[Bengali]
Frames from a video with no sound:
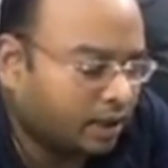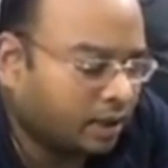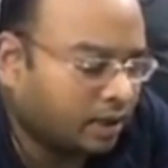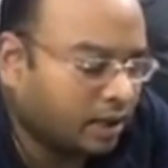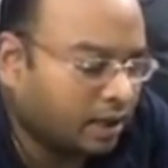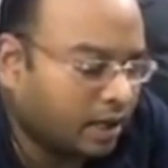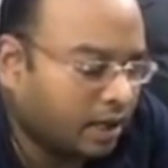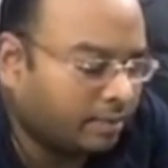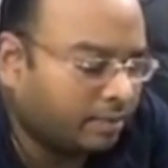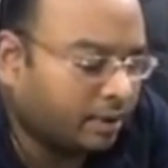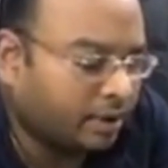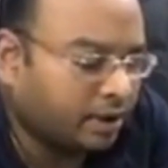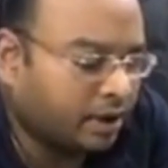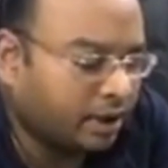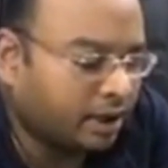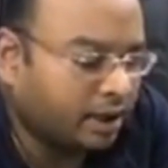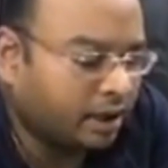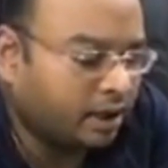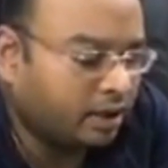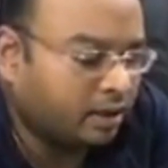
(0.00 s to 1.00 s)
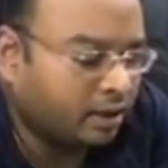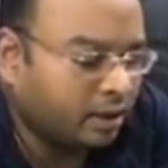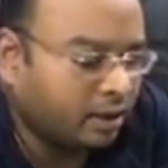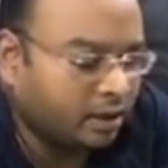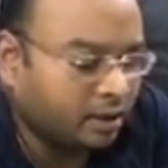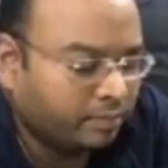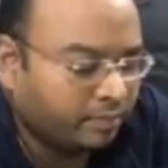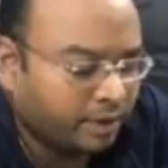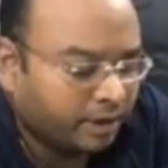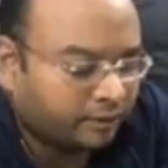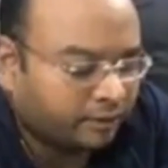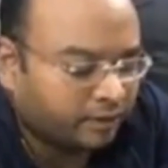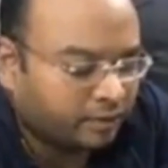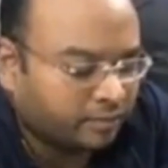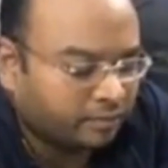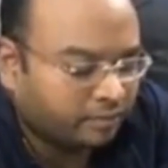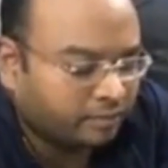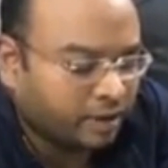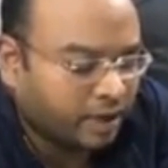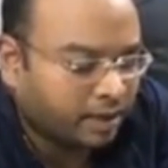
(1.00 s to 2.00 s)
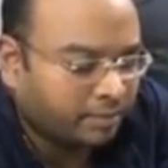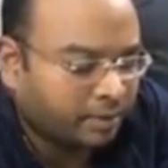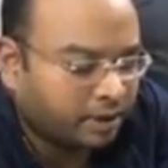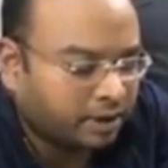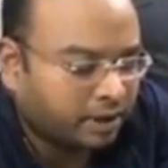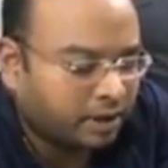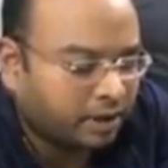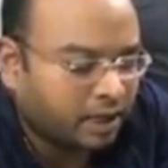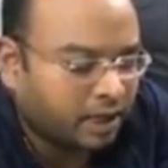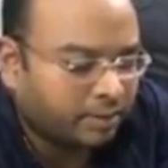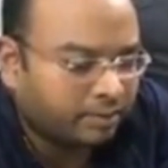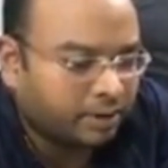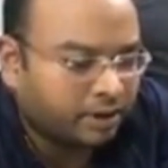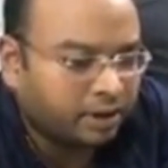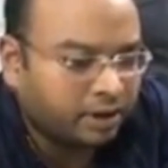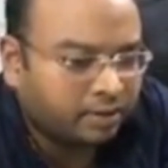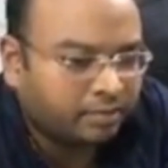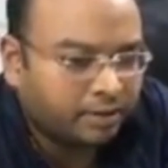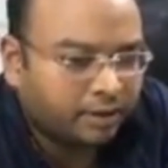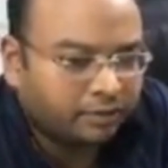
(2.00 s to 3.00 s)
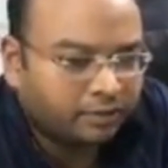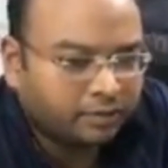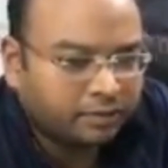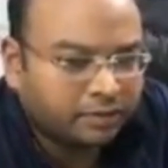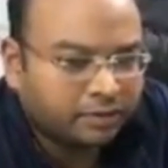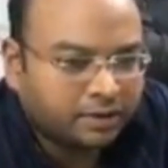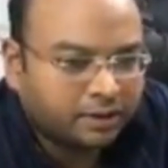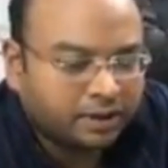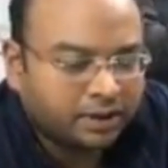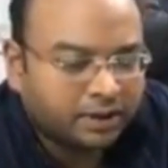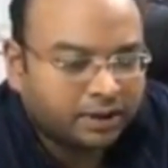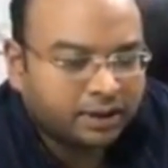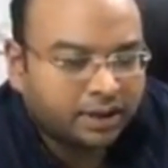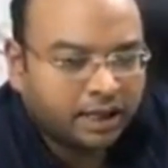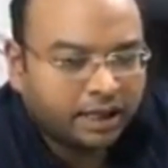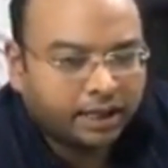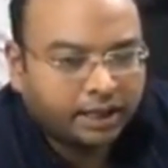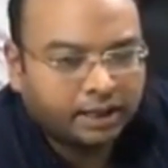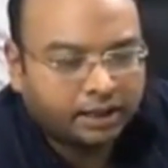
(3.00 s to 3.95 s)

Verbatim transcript: আছে কিনা আমাদের সাদেক খানকে ভোট দেওয়ার জন্য আমাদের মেসেজ হচ্ছে যে